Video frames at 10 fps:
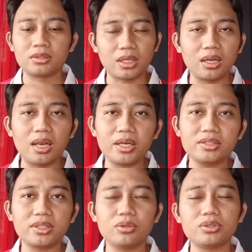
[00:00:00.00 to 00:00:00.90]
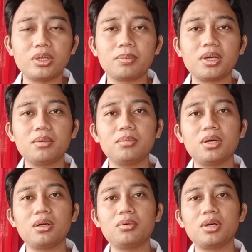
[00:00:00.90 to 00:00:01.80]
Sekali lagi saya ucapkan
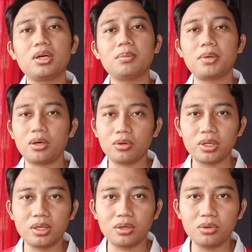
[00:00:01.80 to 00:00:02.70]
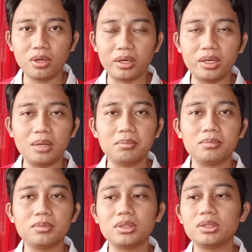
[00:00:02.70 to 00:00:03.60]
bahwa Paroki Gerung Anda
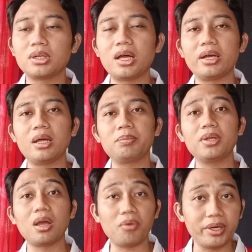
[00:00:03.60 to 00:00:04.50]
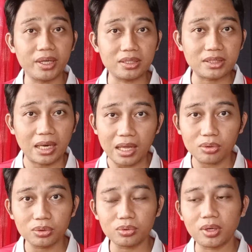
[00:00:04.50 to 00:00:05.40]
menghadapi lawan yang
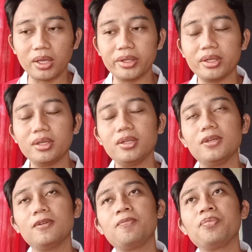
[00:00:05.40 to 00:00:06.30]
salah untuk kali ini.